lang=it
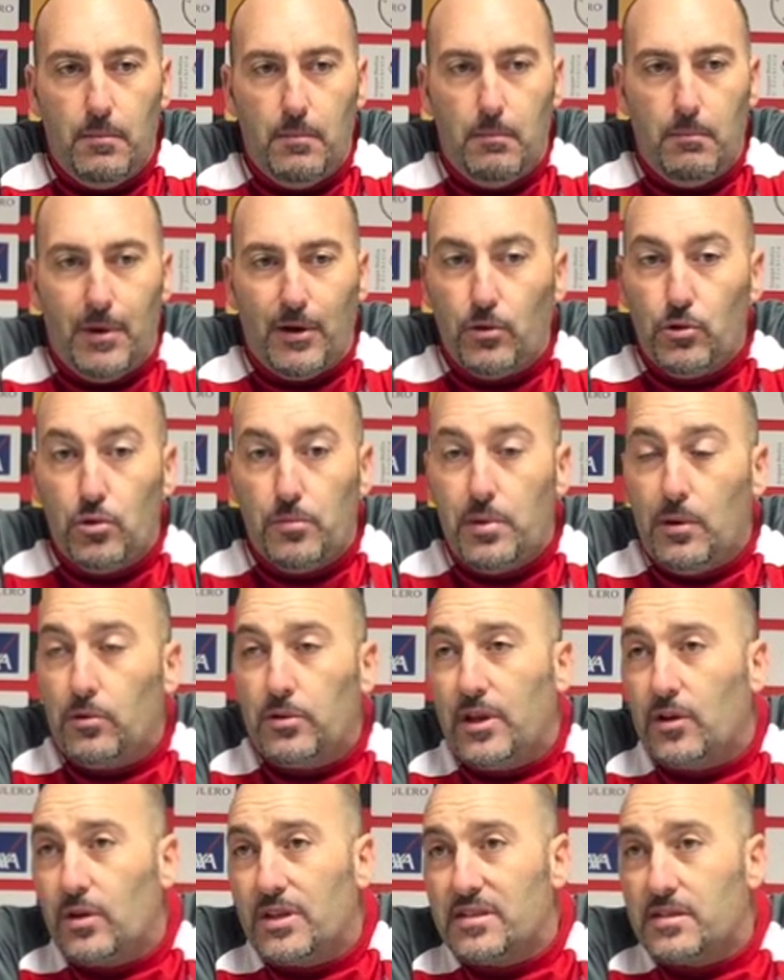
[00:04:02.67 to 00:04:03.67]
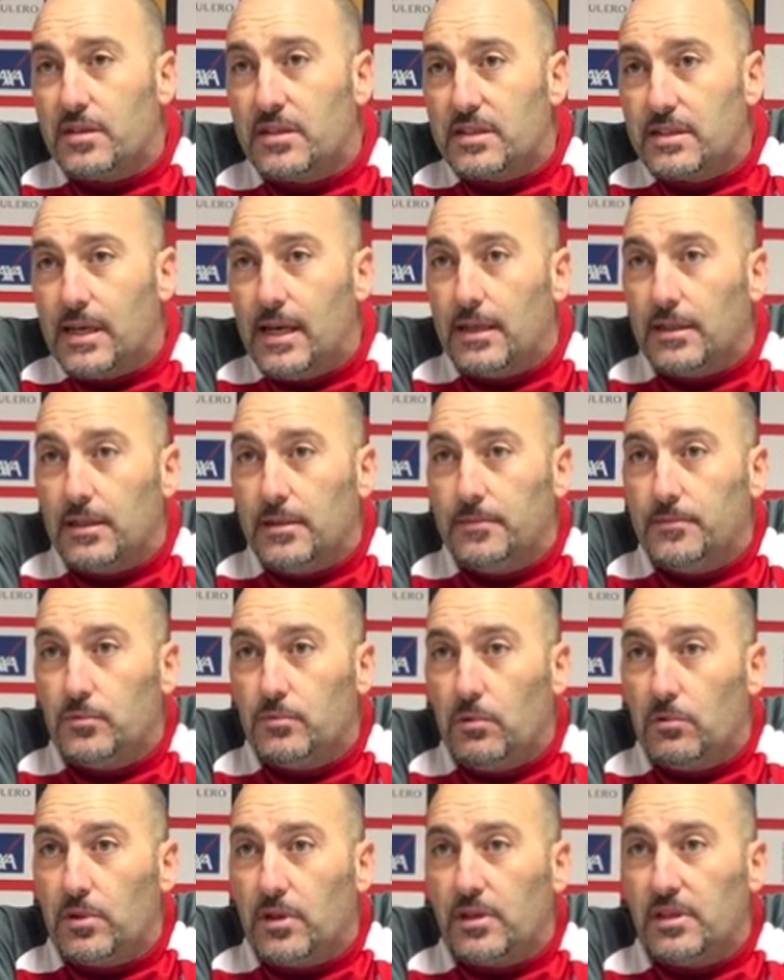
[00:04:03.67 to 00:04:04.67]
Ma noi dobbiamo dare una sterzata,
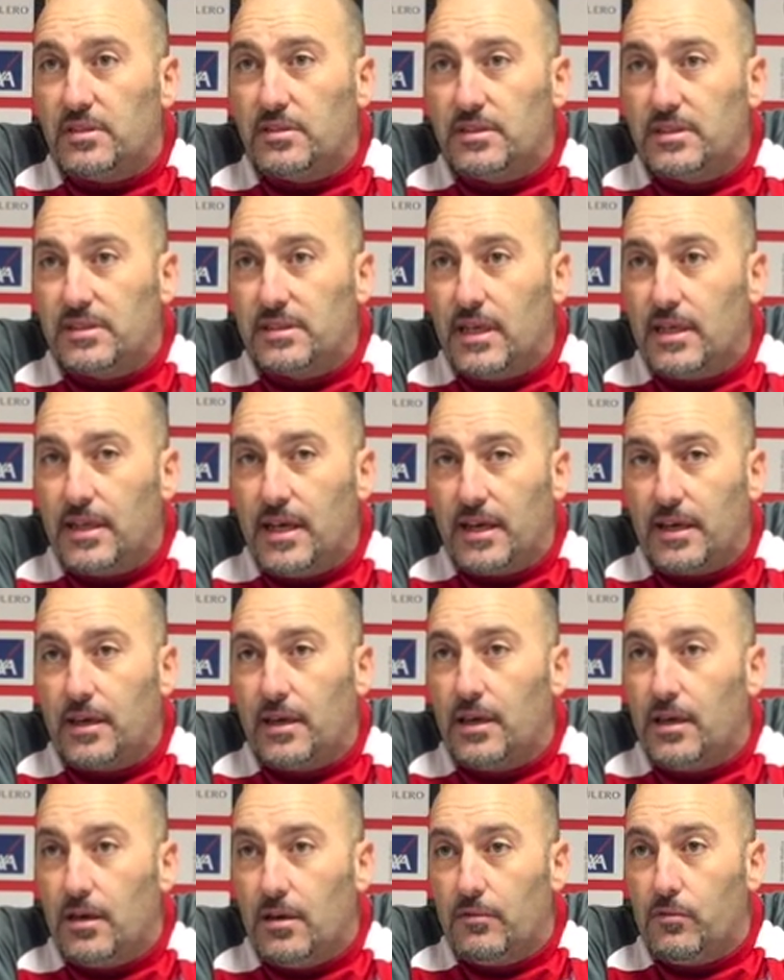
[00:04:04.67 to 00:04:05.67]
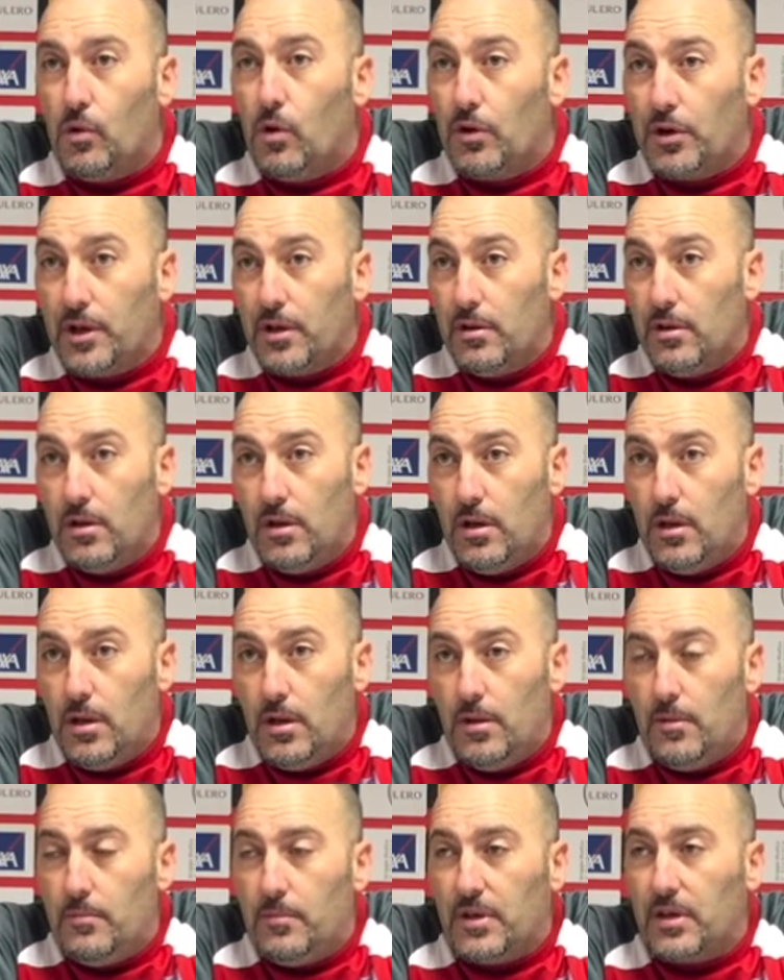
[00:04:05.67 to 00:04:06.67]
dobbiamo dare una sterzata anche fuori,
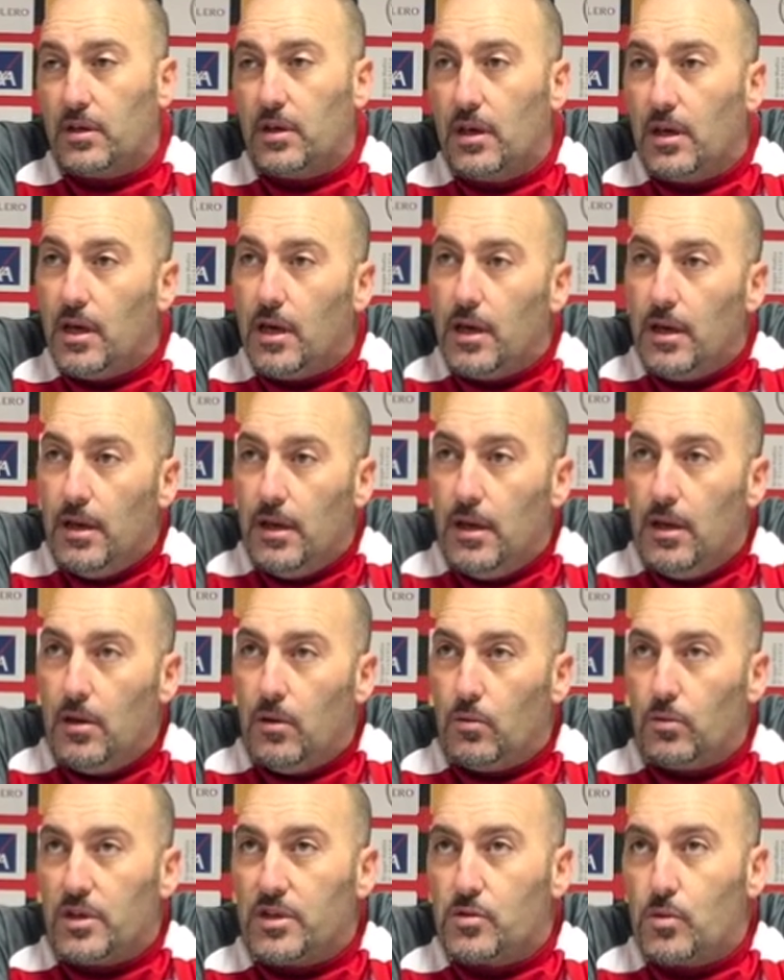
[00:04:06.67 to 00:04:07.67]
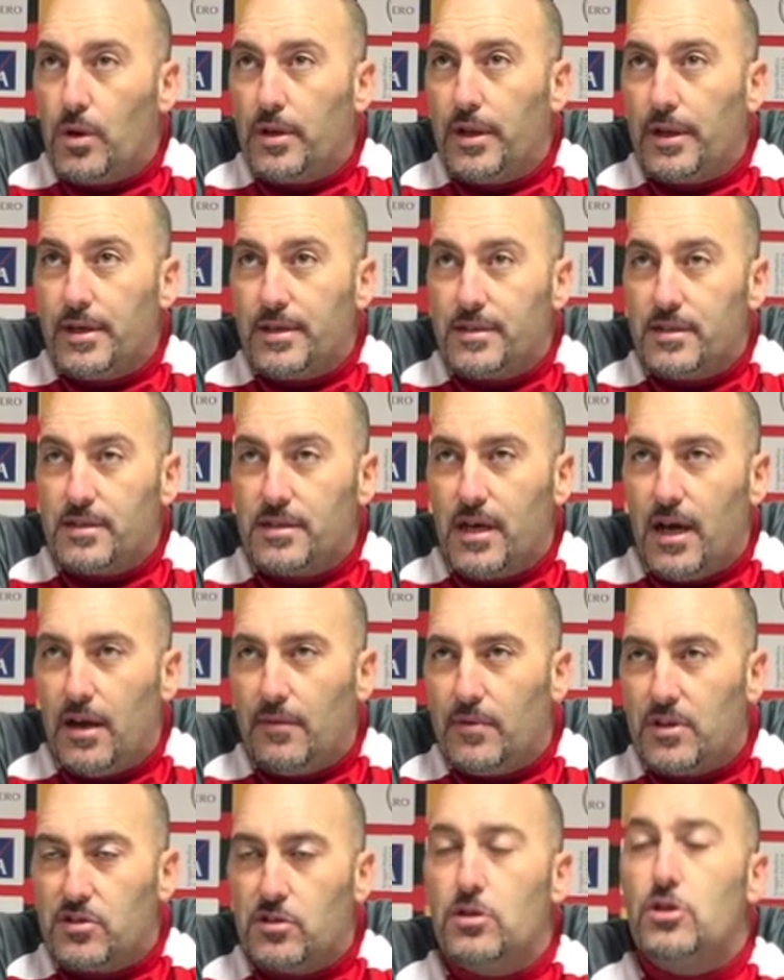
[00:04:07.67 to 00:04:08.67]
perché una squadra che si
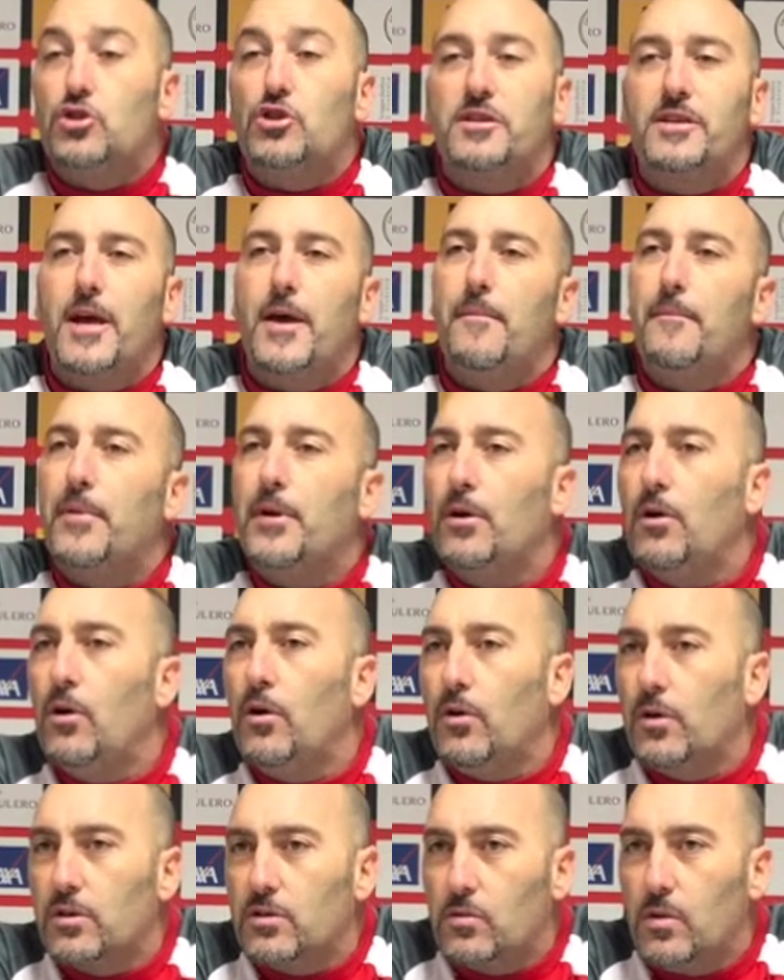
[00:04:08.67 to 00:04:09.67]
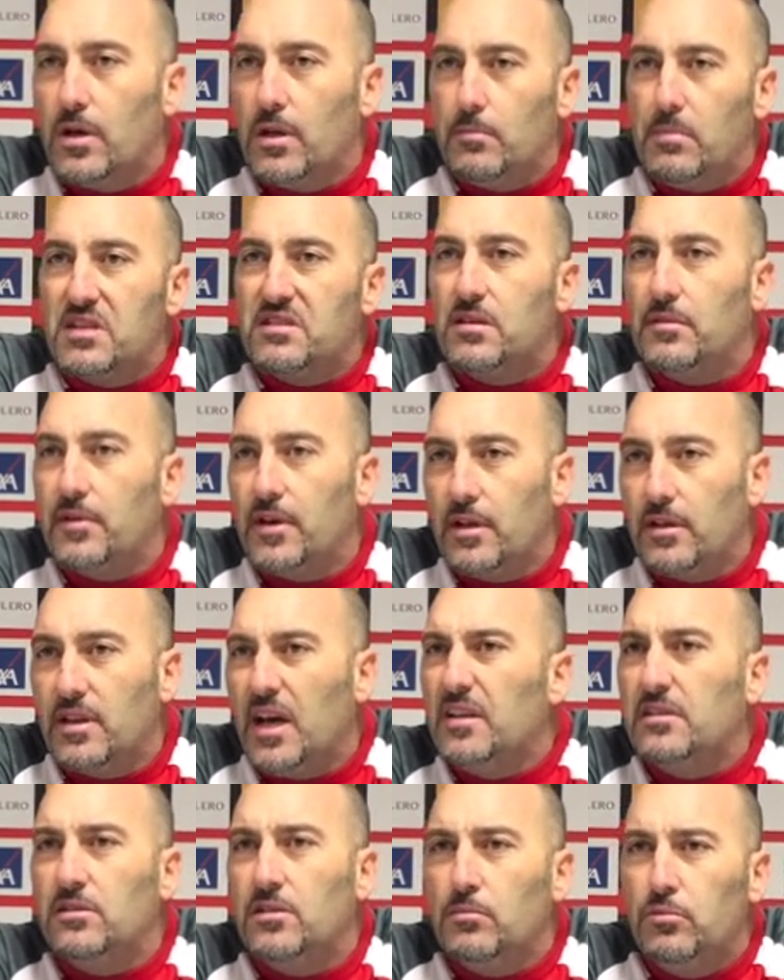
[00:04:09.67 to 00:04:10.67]
salva si dice sempre no, una squadra basta fare
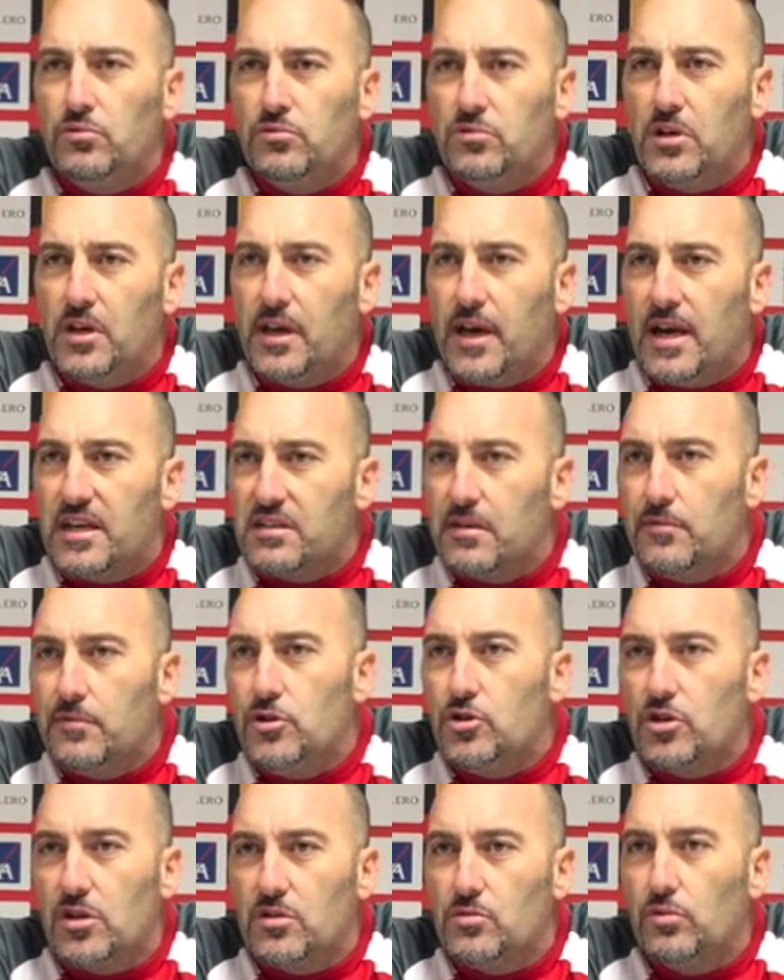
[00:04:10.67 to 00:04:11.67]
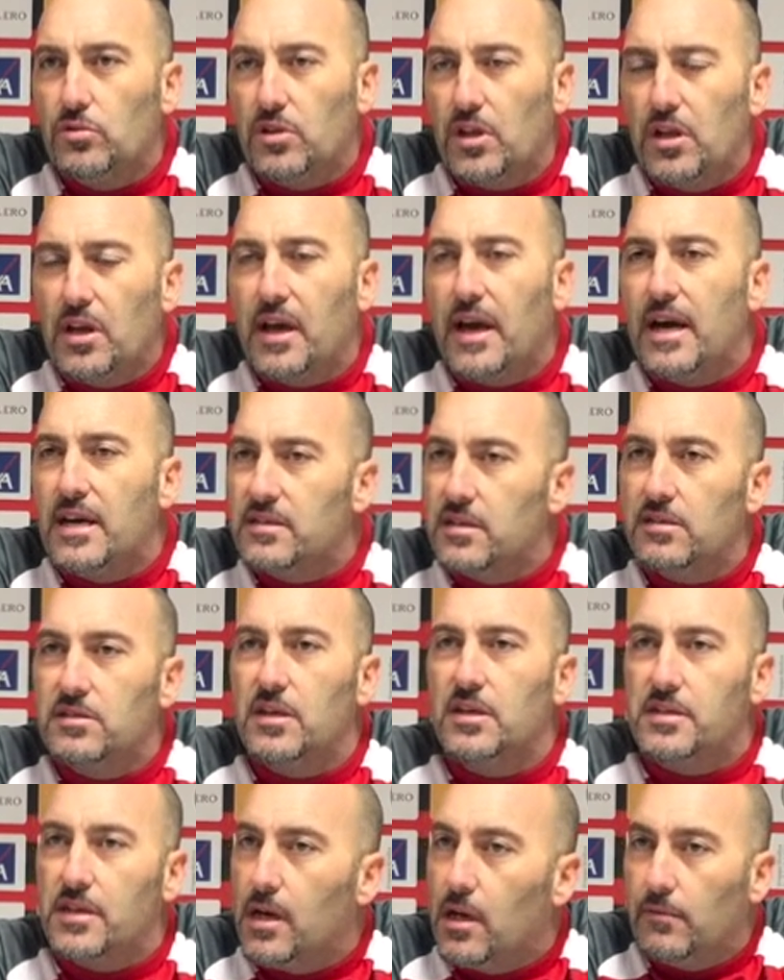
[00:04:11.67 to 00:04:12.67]
tanti punti in casa, vincere tutte in casa e
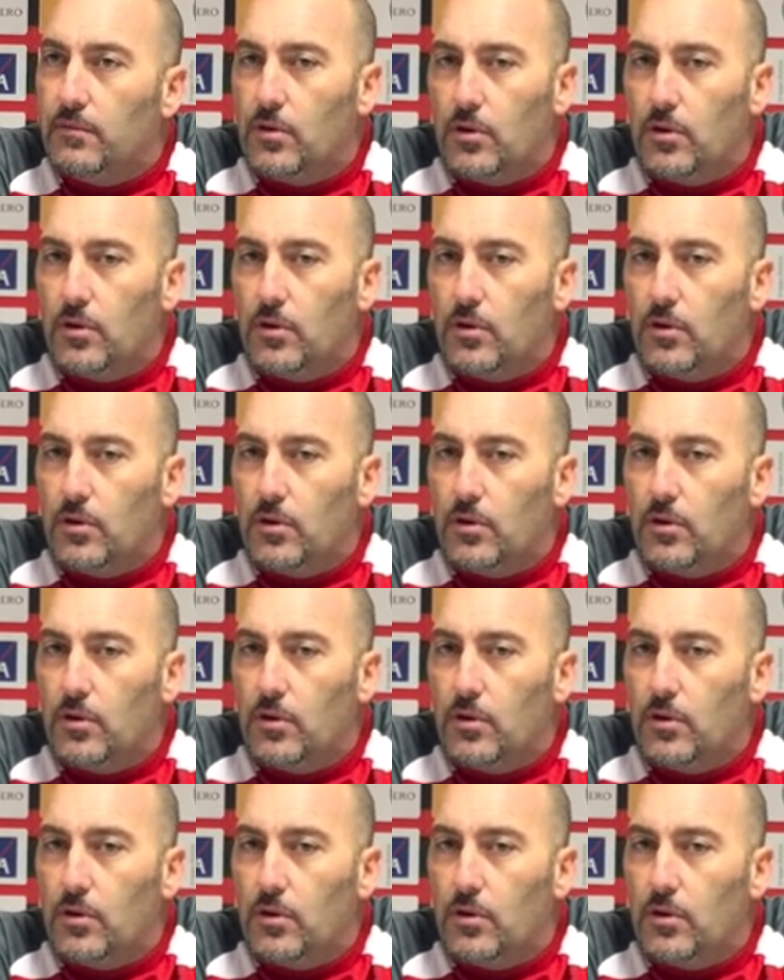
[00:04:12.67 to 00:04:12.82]
sei salvo.